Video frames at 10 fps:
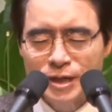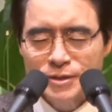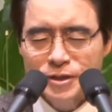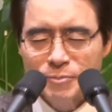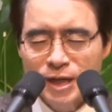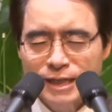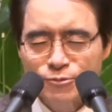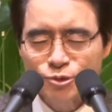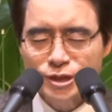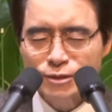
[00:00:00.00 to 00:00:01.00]
예배할
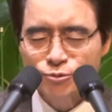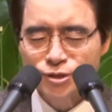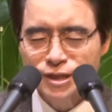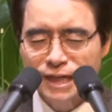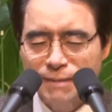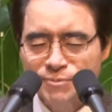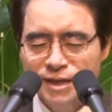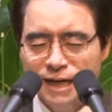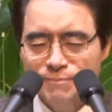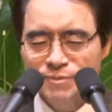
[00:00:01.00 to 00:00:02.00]
수 있게 주시니
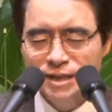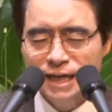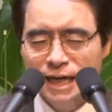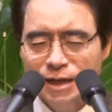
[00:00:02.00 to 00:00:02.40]
감사합니다.